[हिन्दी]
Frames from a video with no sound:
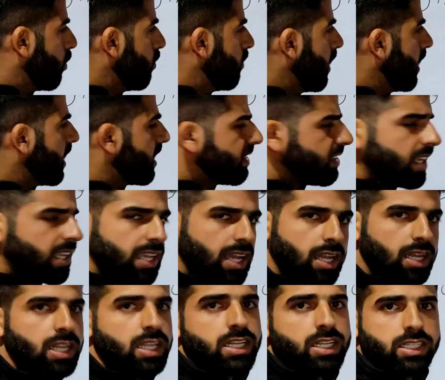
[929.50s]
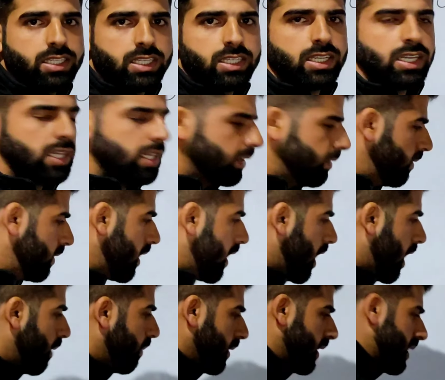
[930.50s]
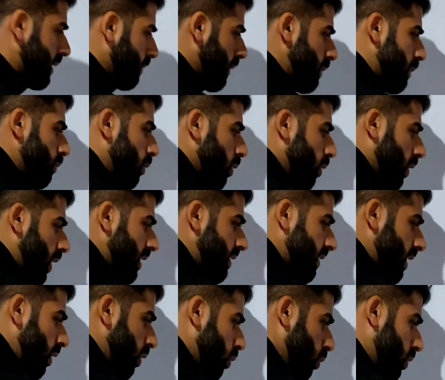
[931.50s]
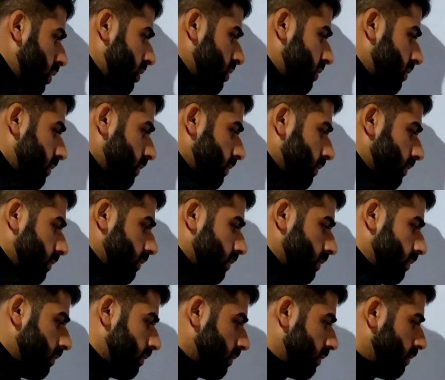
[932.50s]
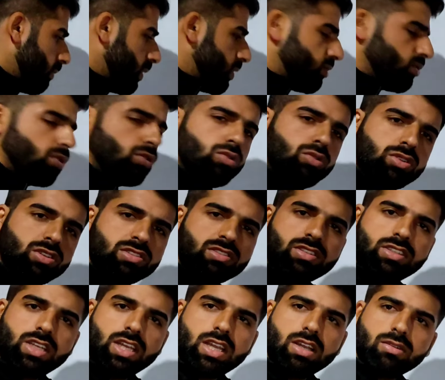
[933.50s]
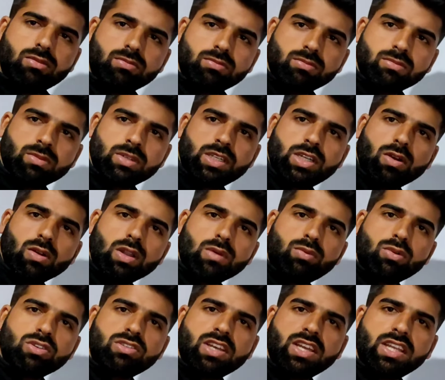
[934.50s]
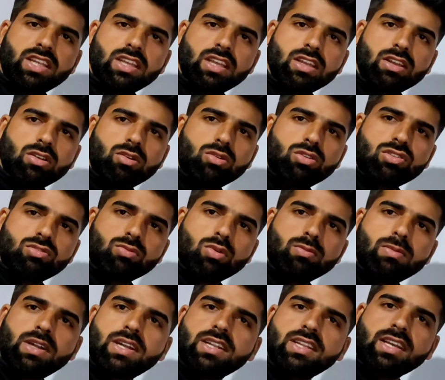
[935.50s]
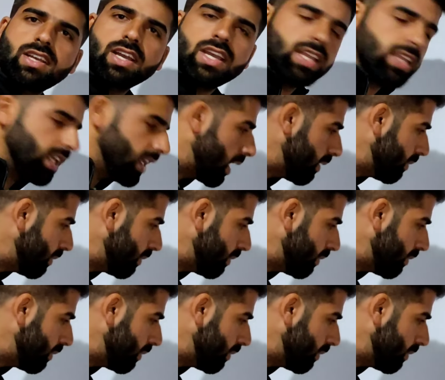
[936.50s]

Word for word: मोमेंट से क्या लेना देना है आप इसमें भी बोलोगे सर रूट्स बच्चों रूट्स ये डेवलप हो जाएंगे रूट्स मोमेंट दिखाएंगे